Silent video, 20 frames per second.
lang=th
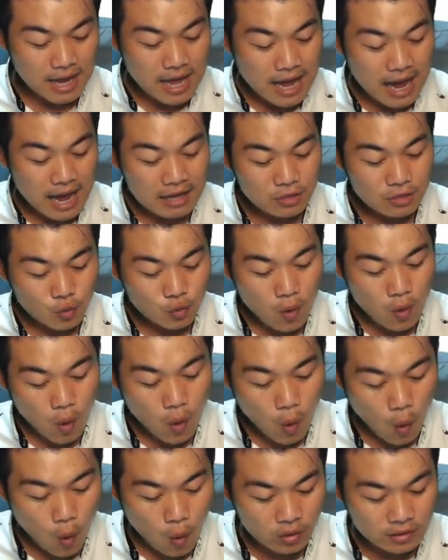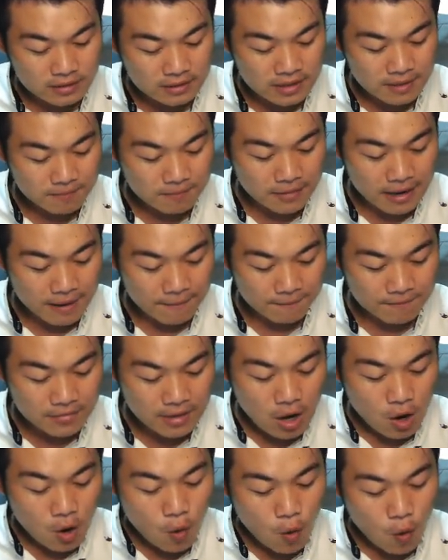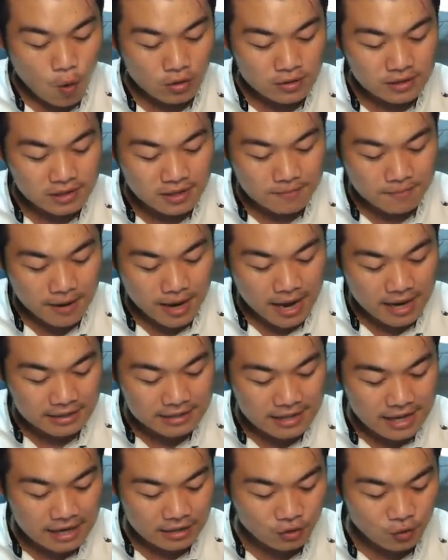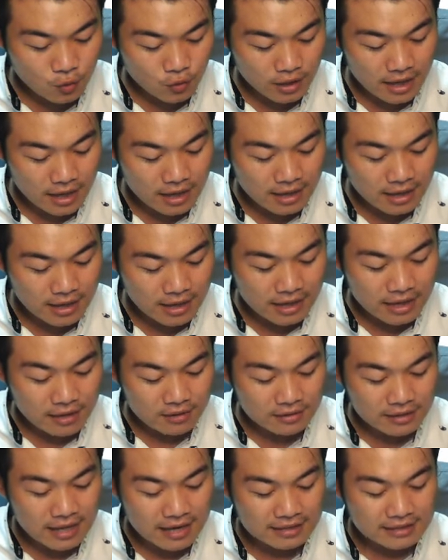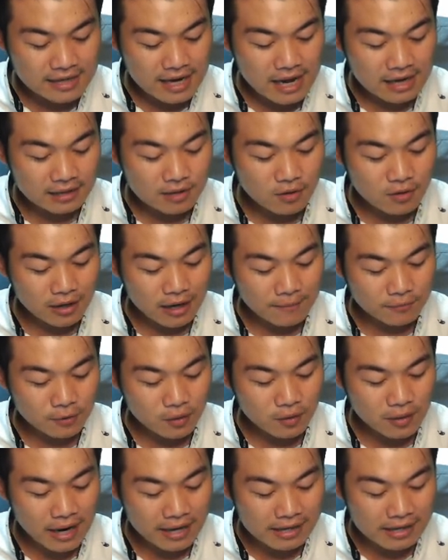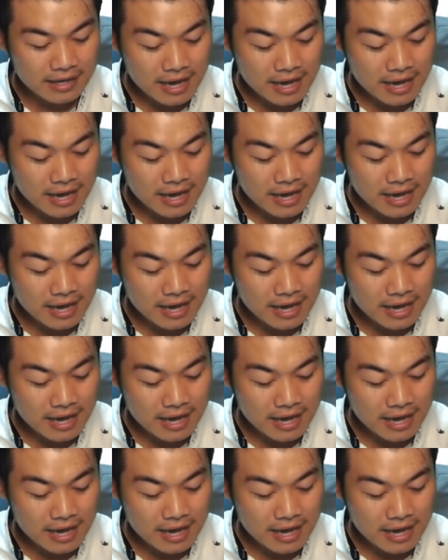ไอตัว 60ครับ60ห่างจากจุด A ในแนวตั้งฉากเท่ากับเท่าไหร่